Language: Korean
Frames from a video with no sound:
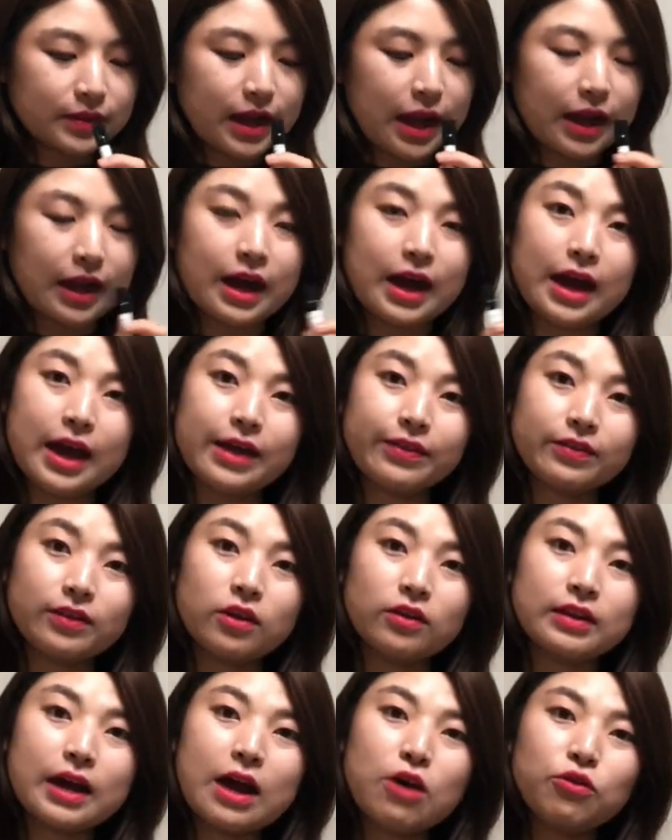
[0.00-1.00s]
아까
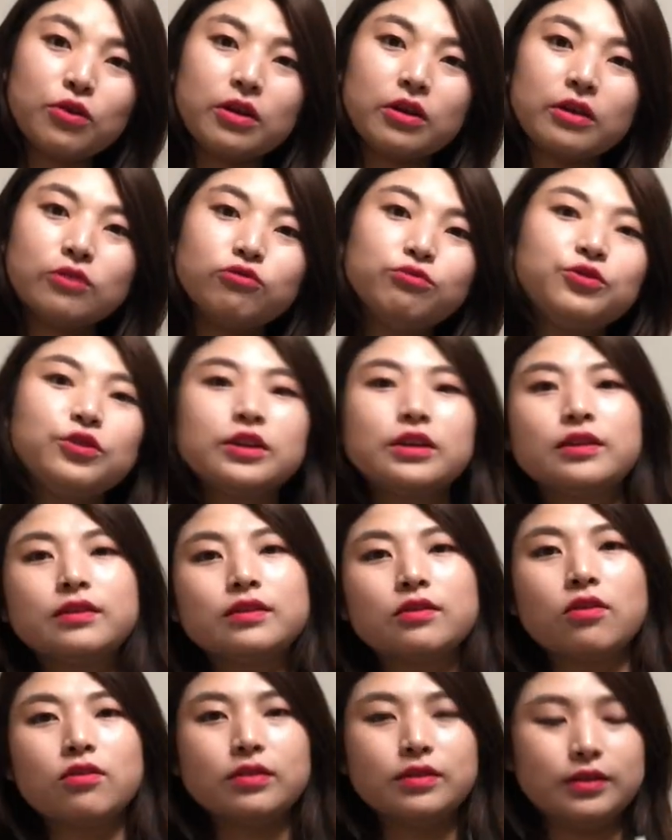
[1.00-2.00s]
했던 하울이 움직이는
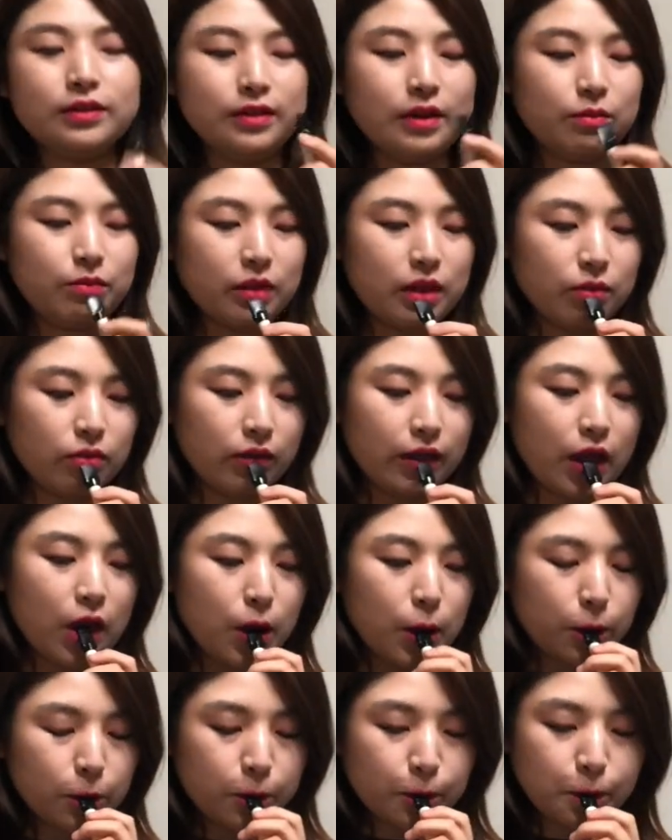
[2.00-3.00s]
성을 한번
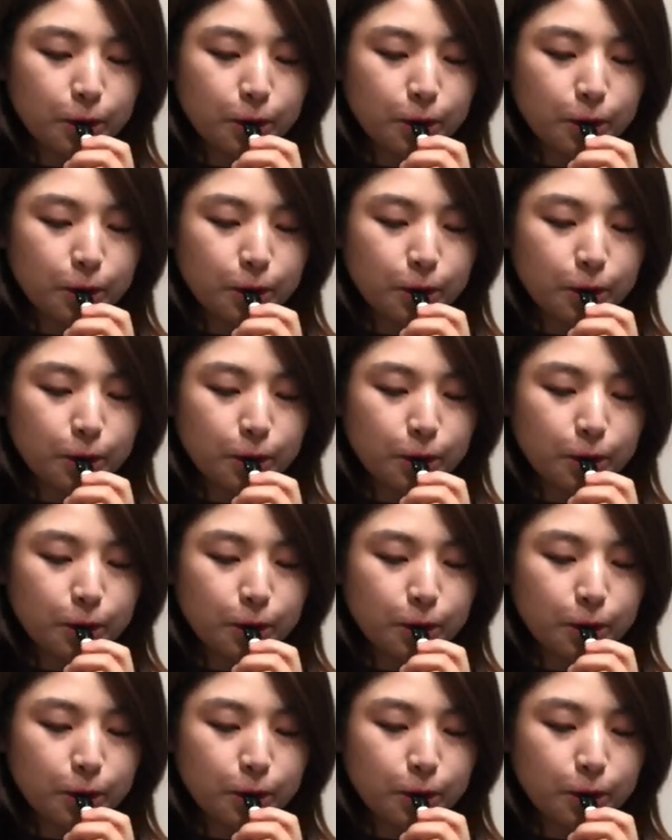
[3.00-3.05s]
해볼게요